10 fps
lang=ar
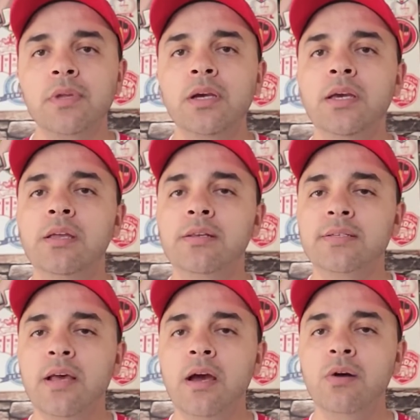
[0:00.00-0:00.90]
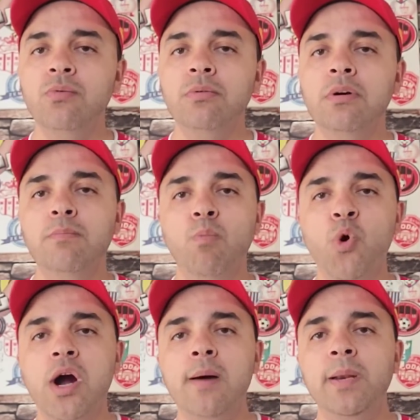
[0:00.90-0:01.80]
ينساو
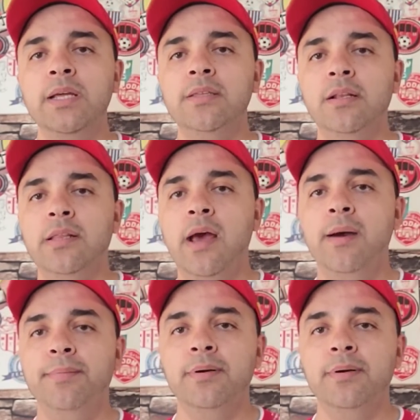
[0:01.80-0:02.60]
مقابلة ديال الذهاب